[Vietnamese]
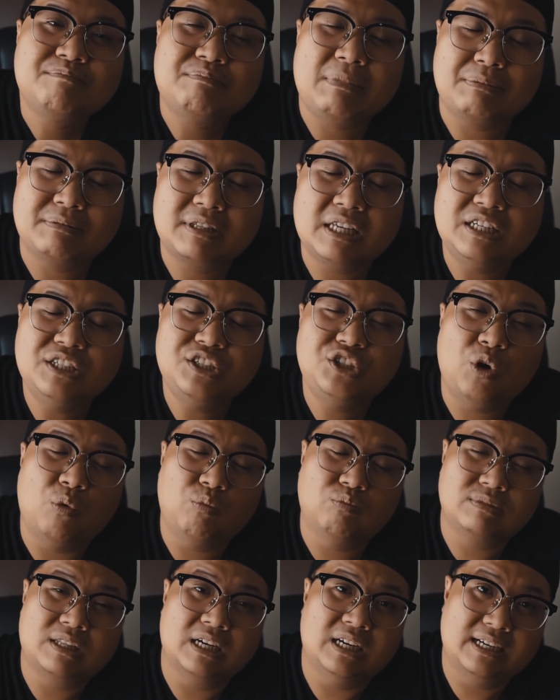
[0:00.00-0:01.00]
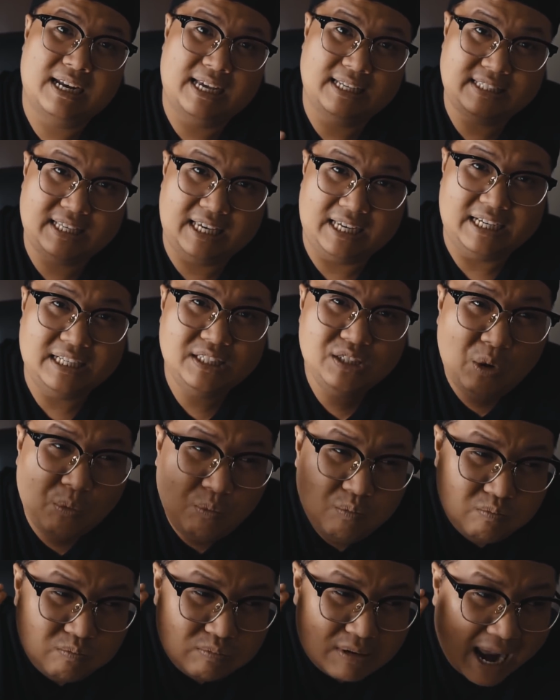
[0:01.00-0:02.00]
Mà Tân dùng từ là chị
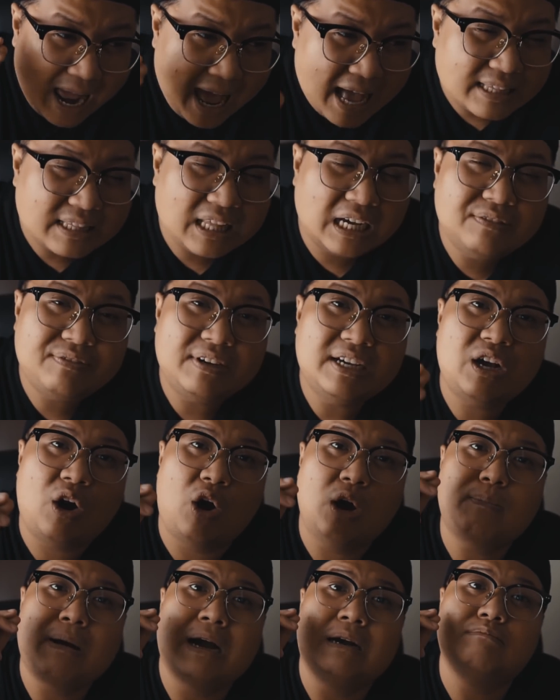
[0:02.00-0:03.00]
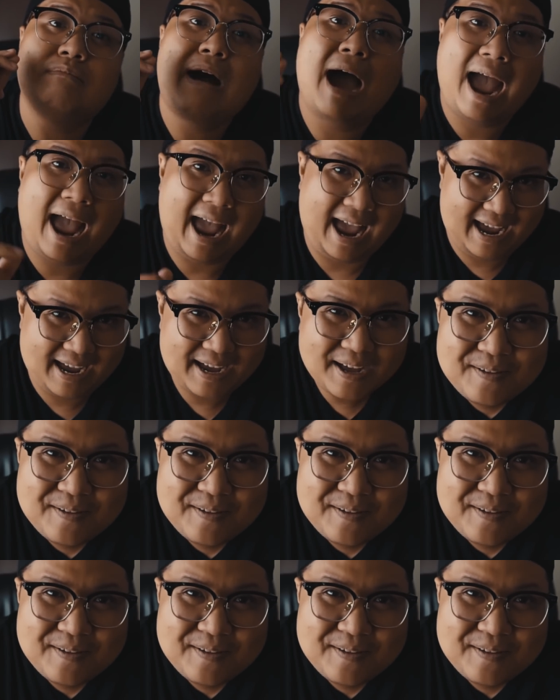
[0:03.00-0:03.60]
đúng ra Tân phải gọi bằng bà.